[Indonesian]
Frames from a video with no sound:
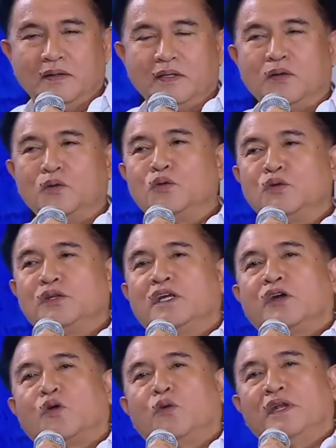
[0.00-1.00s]
dan untuk
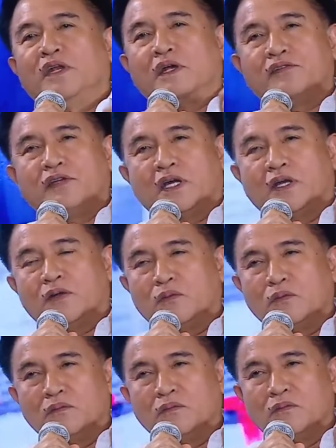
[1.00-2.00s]
direkomendasikan
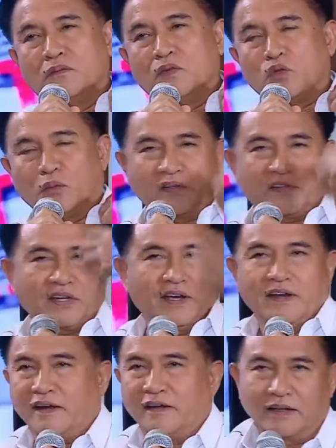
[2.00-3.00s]
untuk masa
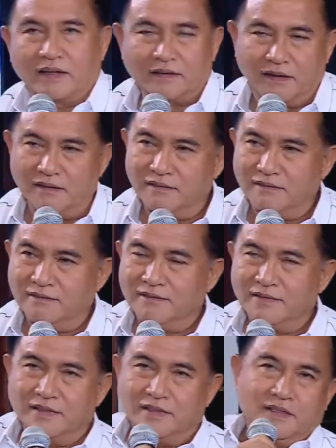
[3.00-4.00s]
yang akan datang.
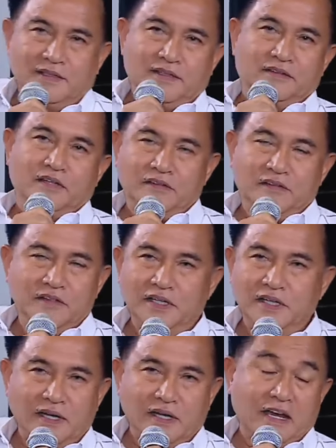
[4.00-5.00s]
Saya
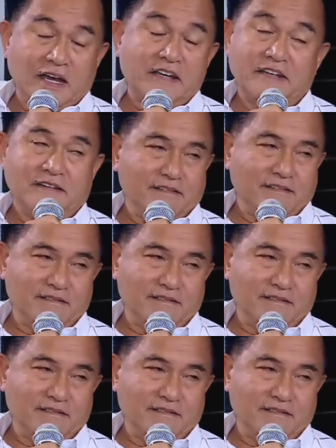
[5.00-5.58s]
sendiri nggak yakin